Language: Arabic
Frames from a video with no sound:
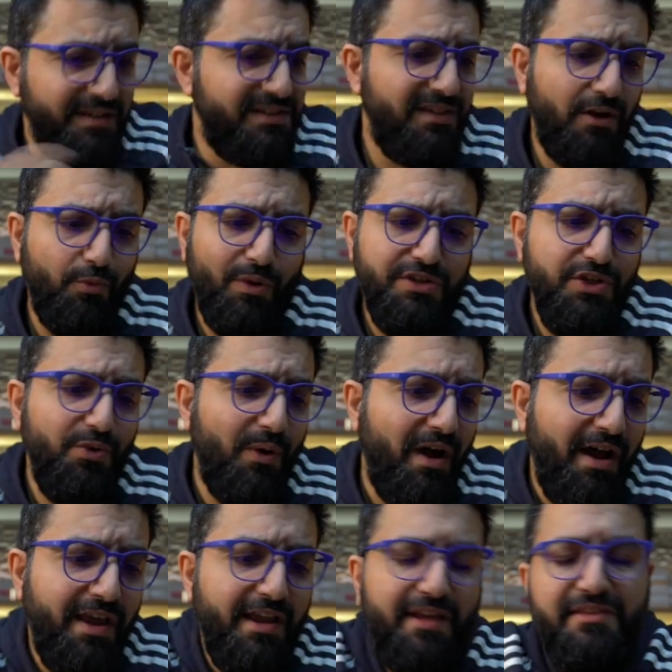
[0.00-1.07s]
اصدار 1
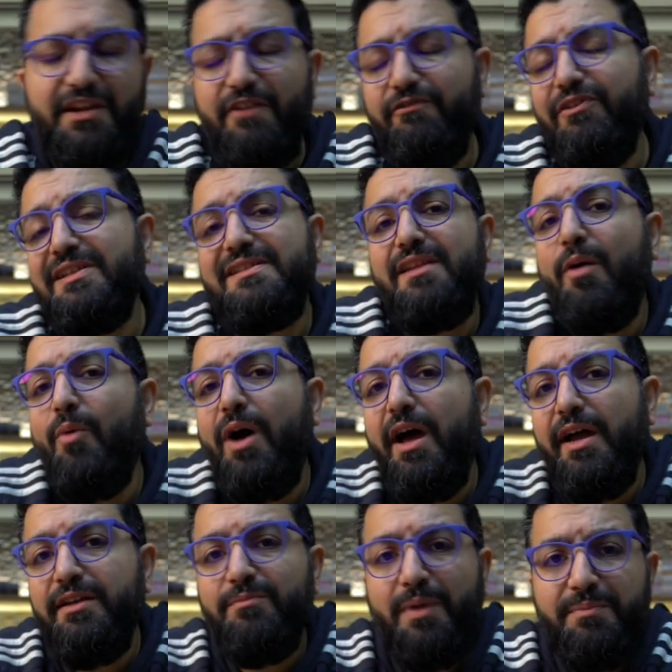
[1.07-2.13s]
يو اي
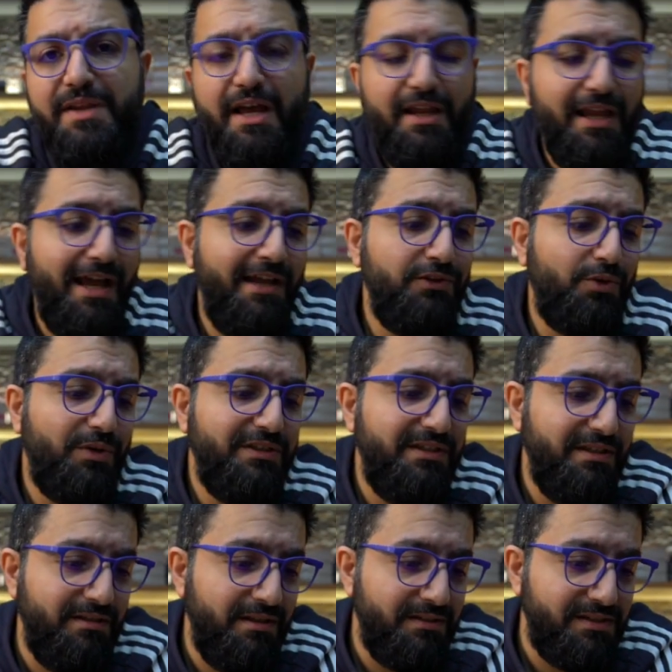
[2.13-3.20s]
2.1 مبني على اندرويد
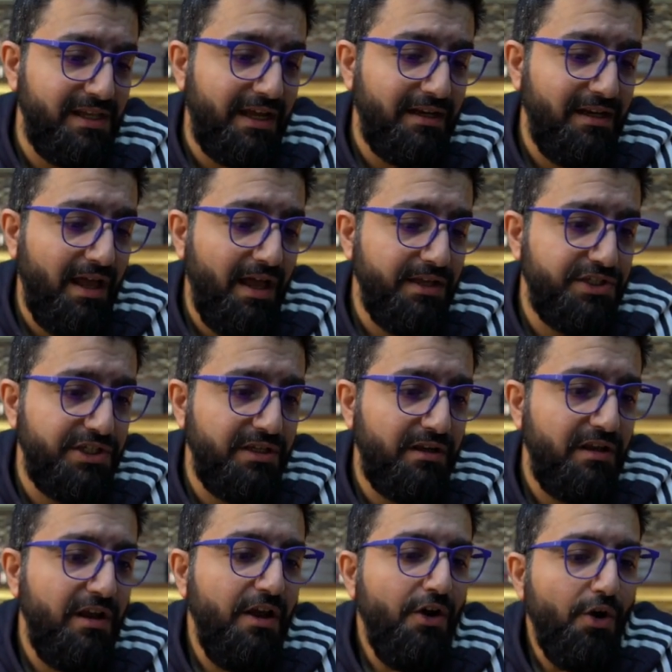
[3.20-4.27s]
اصدار العاشر
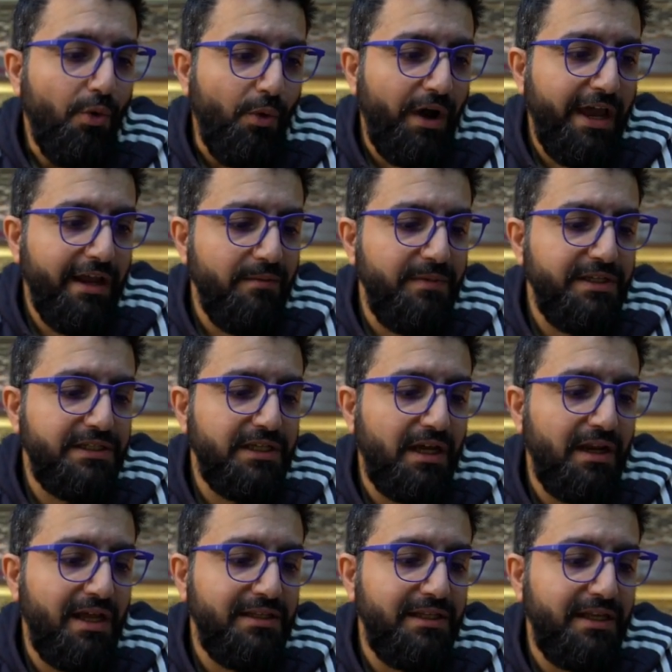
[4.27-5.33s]
وغيره من
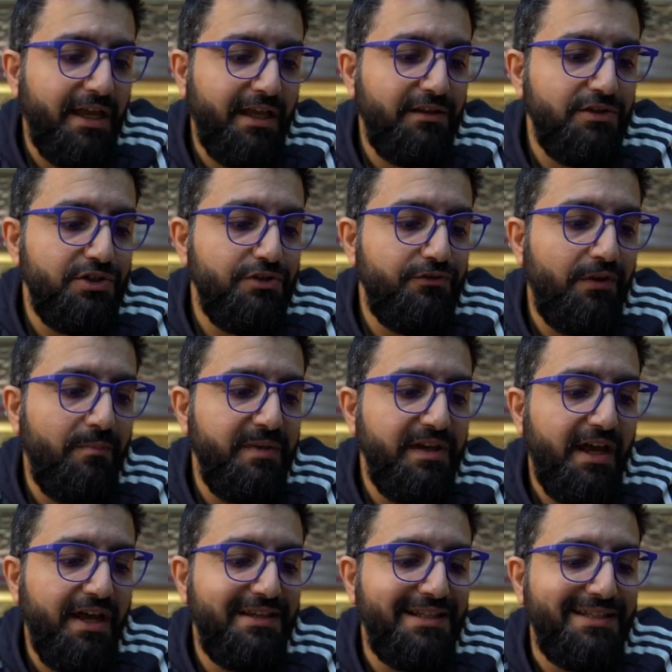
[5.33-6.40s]
الشغلات اللي قاعد نشوفها من
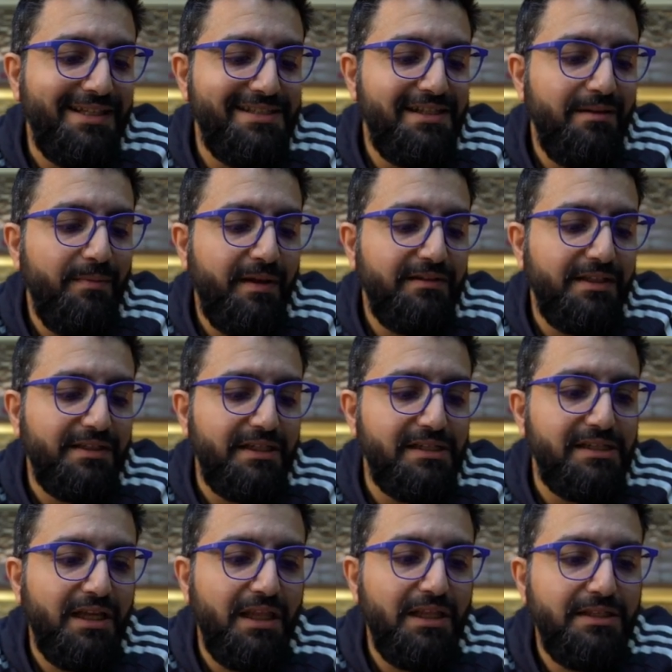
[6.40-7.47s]
ناحيه التسريبات
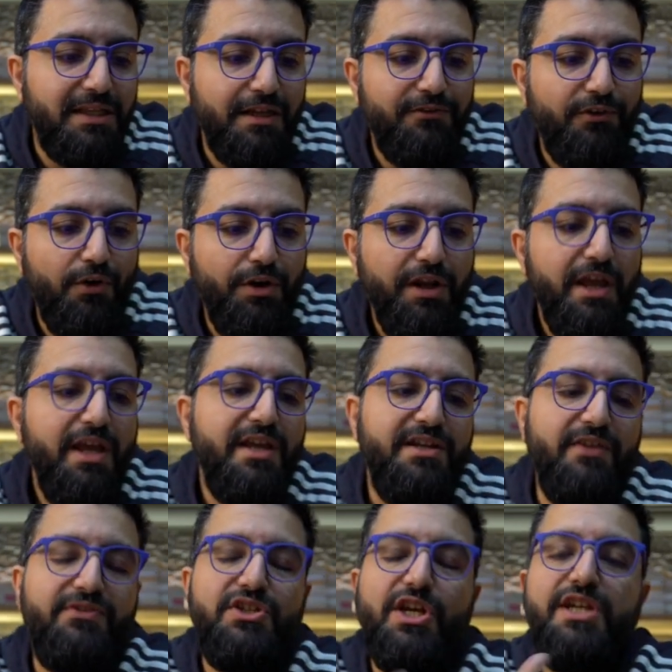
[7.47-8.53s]
تخص هذا التليفون
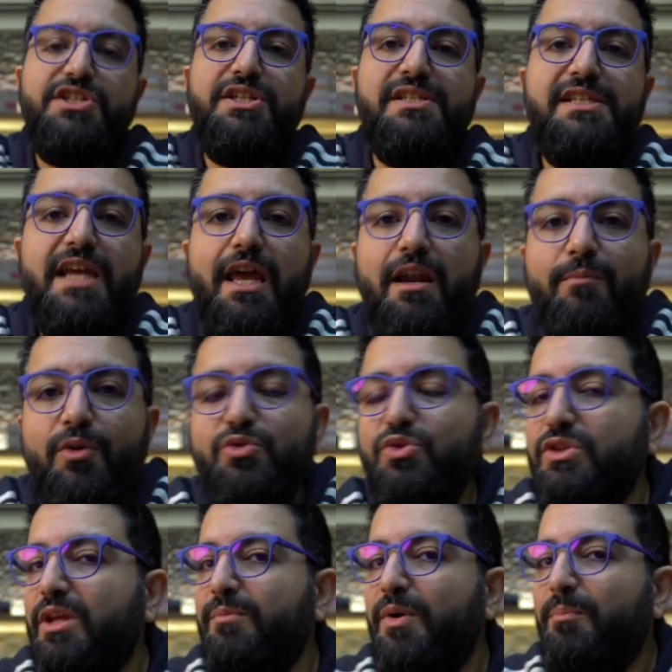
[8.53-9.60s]
نفس شاشه صغيره
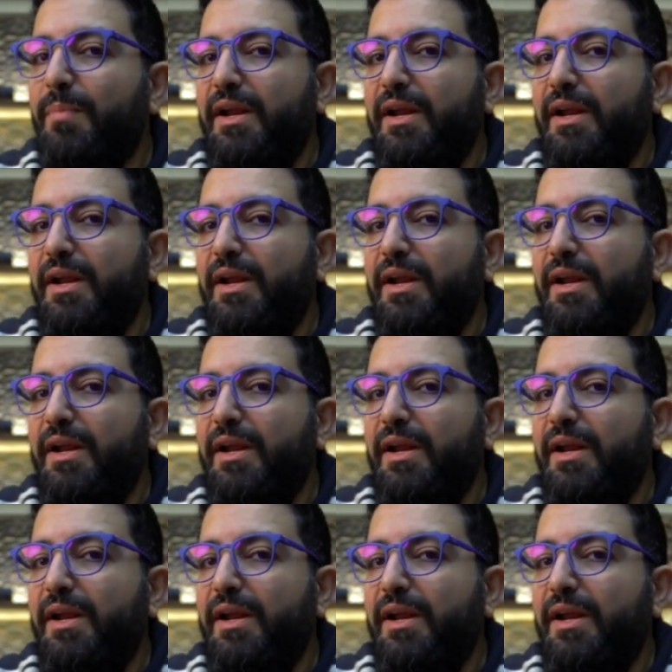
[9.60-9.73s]
موجوده من